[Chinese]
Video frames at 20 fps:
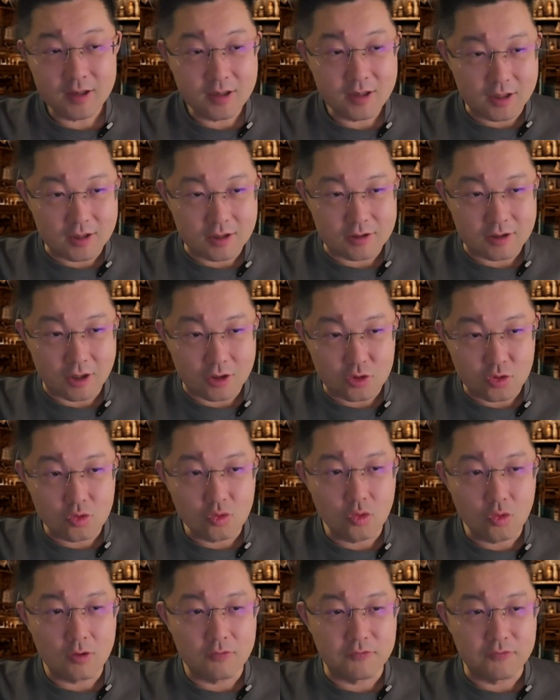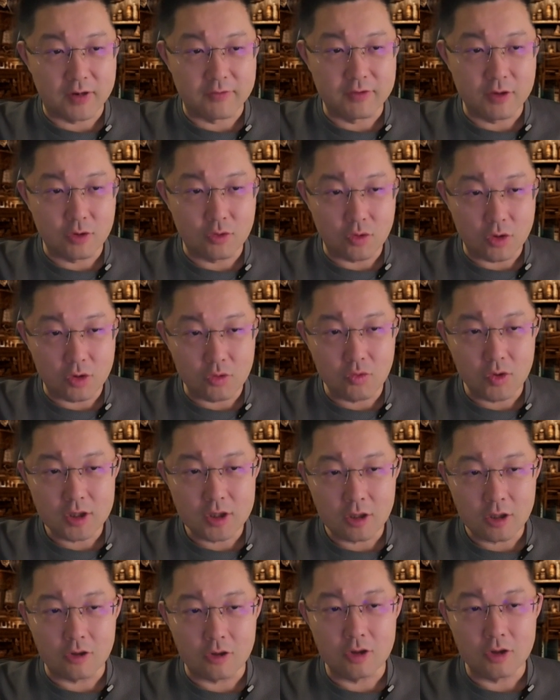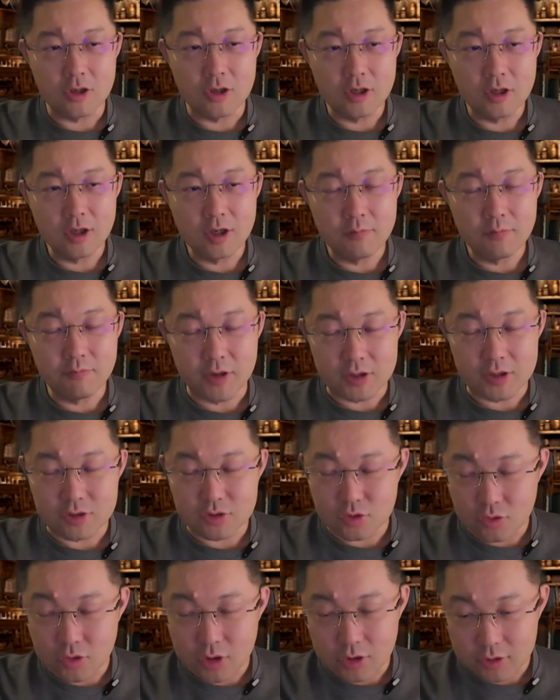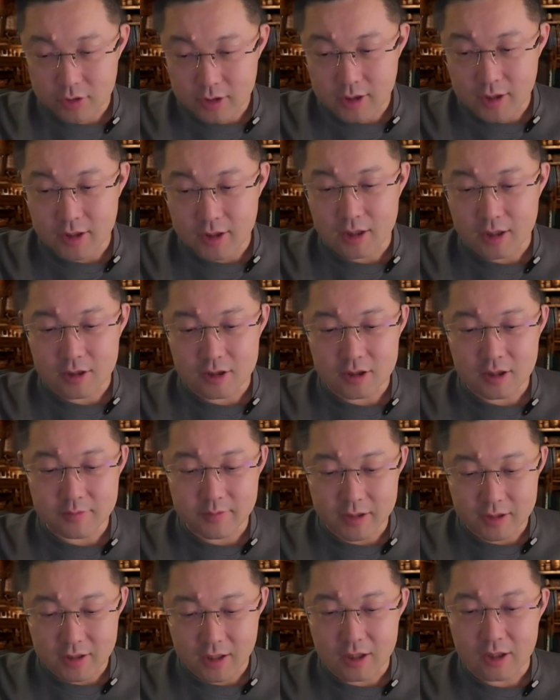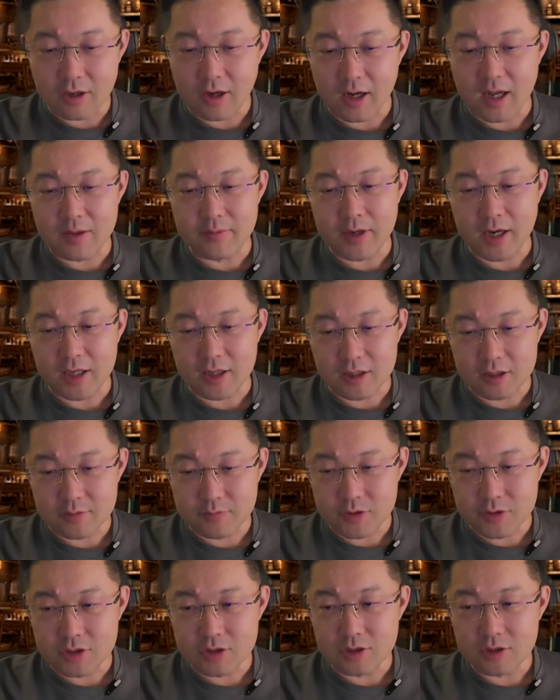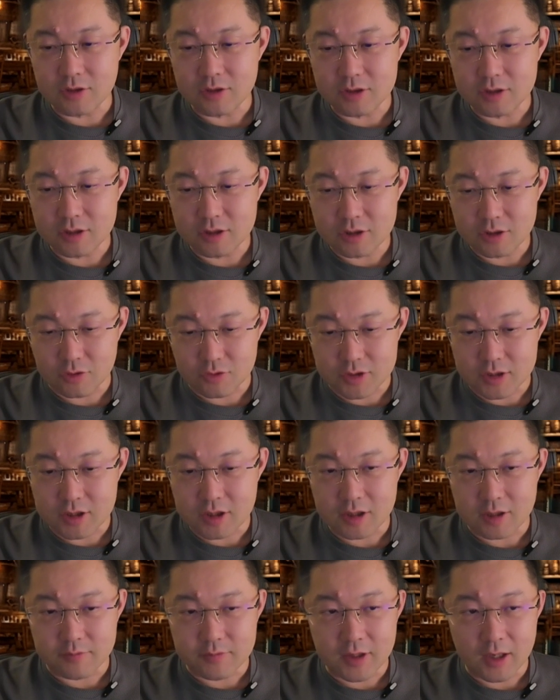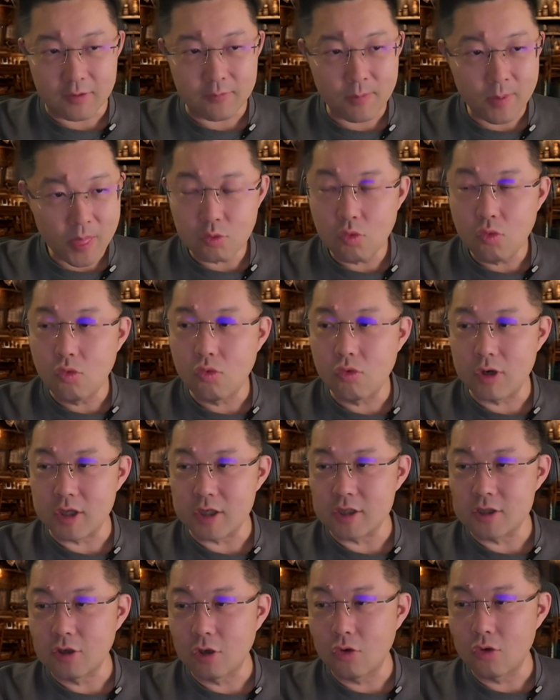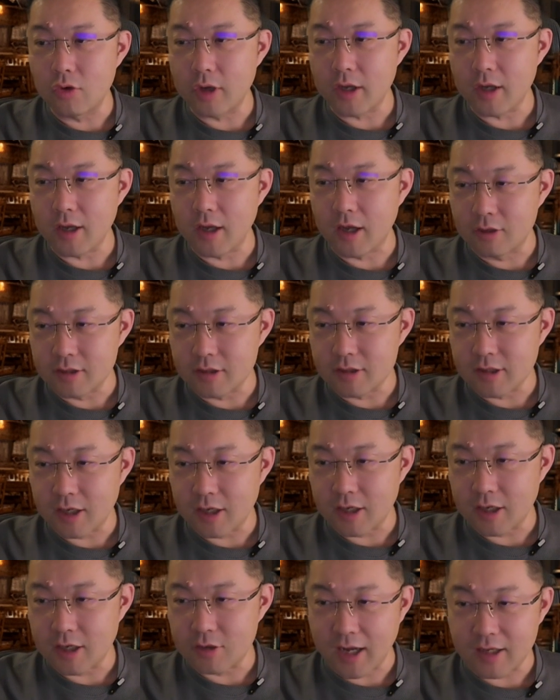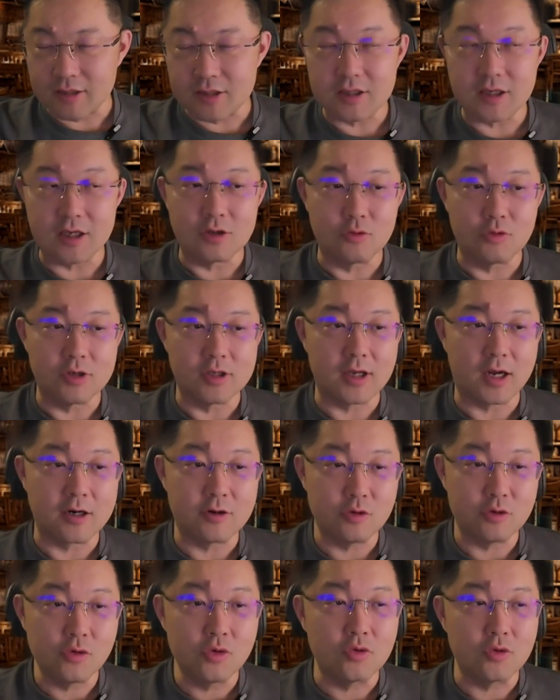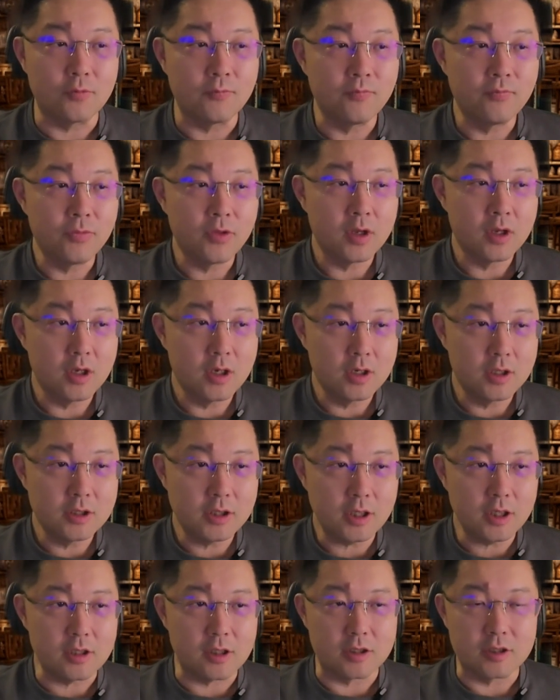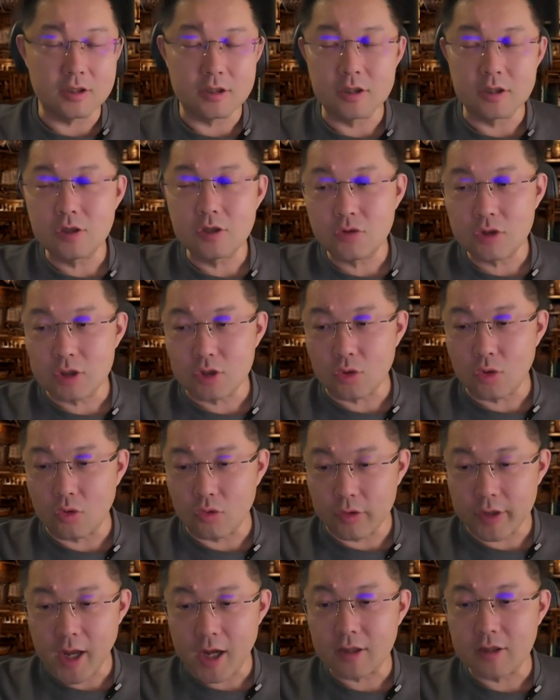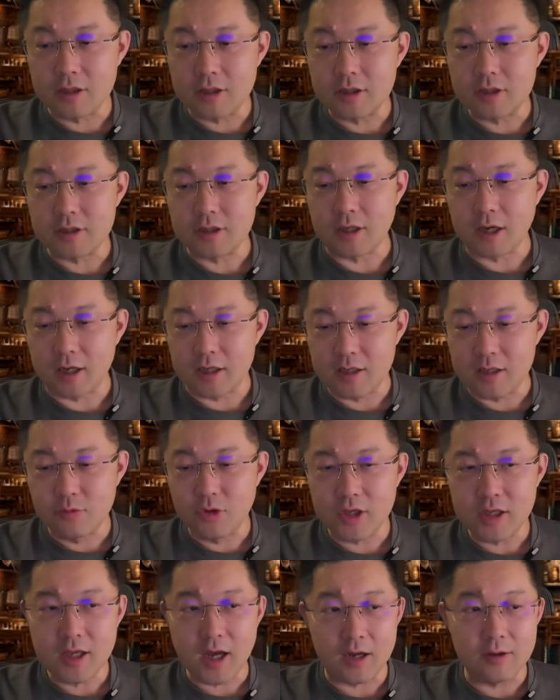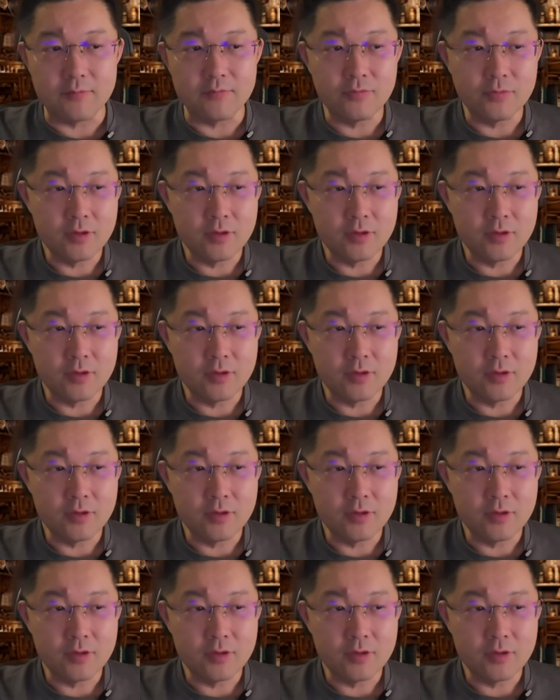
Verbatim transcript: 等到中国访问回国之后，把所有这些电子设备、电脑、iPad、什么手手机什么的。物理销毁啊，你再去拿自己东西再去用，这个呢其实都是同样的事情啊，一模一样，